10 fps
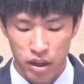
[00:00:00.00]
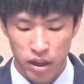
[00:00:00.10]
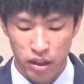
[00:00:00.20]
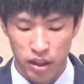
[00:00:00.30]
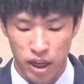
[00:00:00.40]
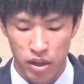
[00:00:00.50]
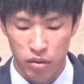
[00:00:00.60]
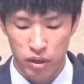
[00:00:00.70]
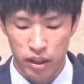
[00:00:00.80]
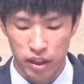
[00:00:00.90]
그가
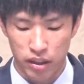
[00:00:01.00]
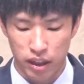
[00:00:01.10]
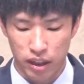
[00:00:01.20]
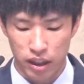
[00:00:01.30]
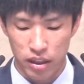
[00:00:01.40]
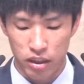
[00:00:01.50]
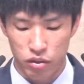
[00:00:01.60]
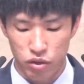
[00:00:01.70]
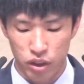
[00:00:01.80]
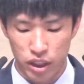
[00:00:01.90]
여호와께 의탁하니
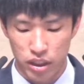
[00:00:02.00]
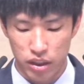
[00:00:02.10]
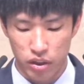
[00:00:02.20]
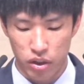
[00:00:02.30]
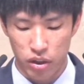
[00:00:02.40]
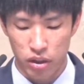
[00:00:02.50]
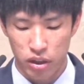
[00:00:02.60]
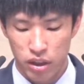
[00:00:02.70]
구원하실 걸